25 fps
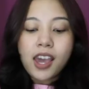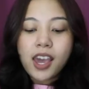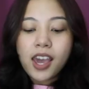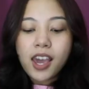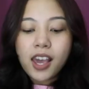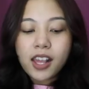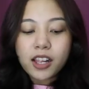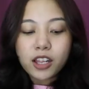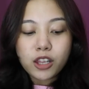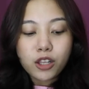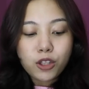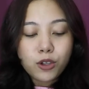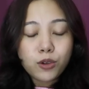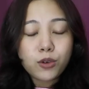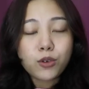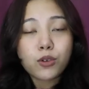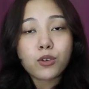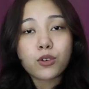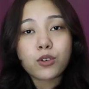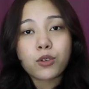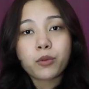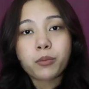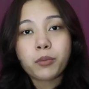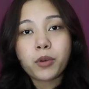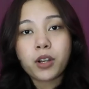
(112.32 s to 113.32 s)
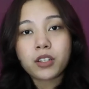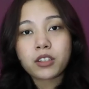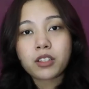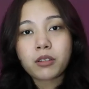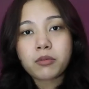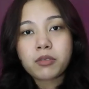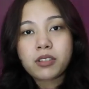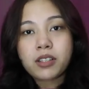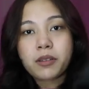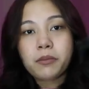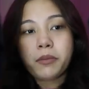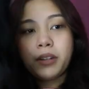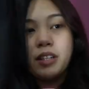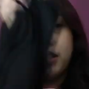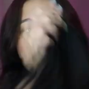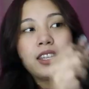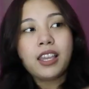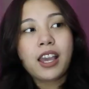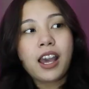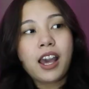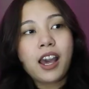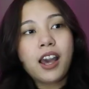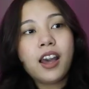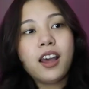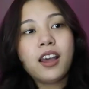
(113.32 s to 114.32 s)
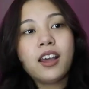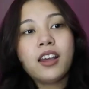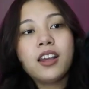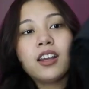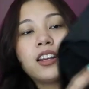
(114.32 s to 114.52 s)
And yung bottoms naman niya,